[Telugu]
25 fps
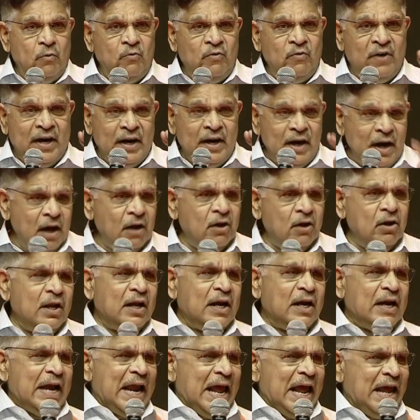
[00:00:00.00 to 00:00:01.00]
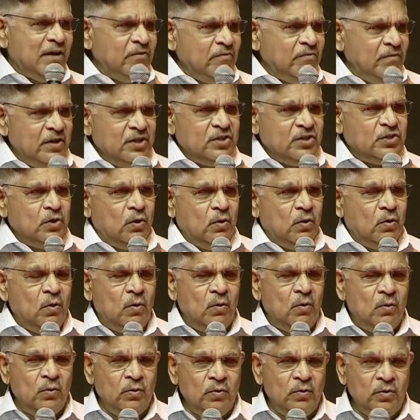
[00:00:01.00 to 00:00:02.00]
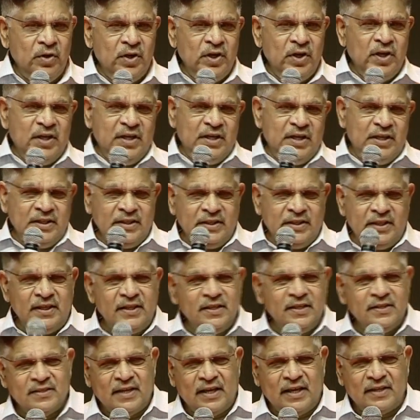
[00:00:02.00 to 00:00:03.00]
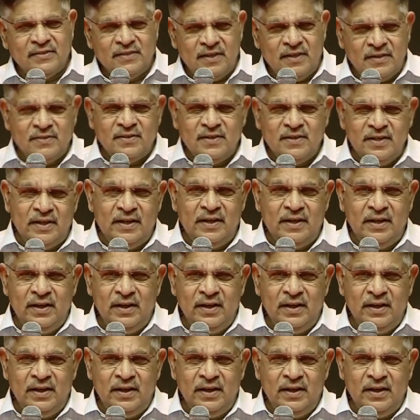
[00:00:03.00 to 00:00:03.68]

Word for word: వెర్నాకులర్ లాంగ్వేజ్లో ఇంతటి సక్సెస్ని